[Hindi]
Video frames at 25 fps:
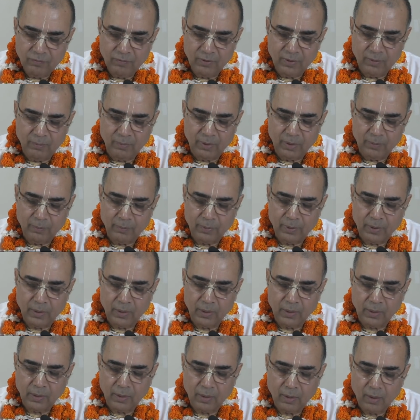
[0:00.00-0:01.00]
फिर मन पे
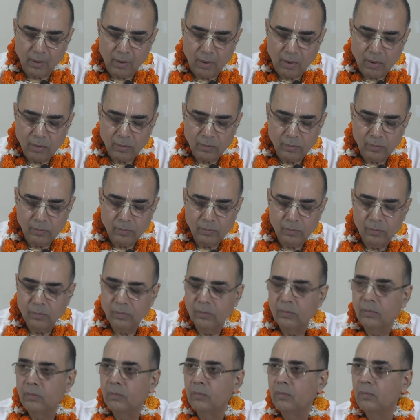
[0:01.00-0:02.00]
आ
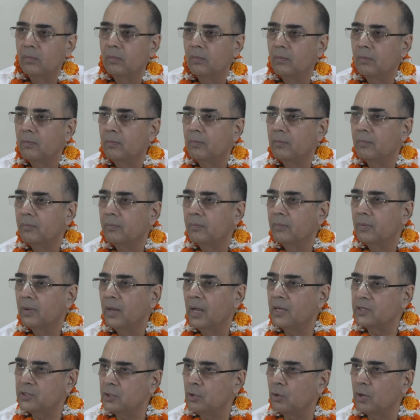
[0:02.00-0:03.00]

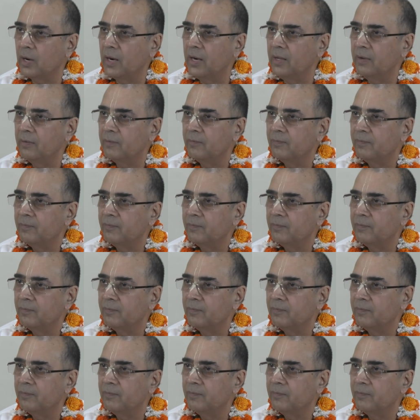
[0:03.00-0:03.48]
गया ऐसी हो है ना